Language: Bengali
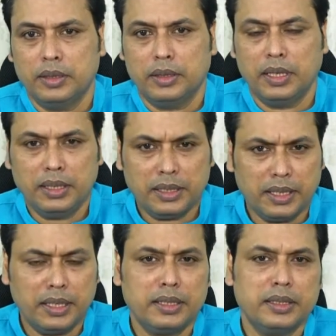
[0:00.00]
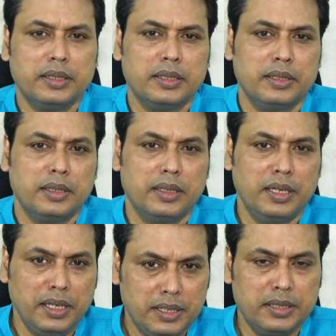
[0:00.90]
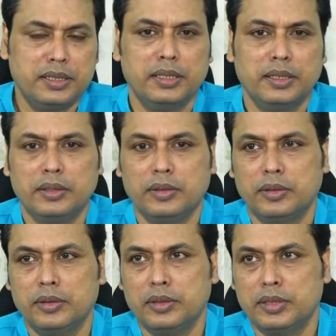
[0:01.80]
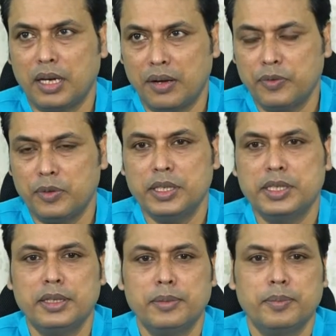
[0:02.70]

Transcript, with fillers: হেলথ কেয়ার রিলেটেড স্টাফ রয়েছেন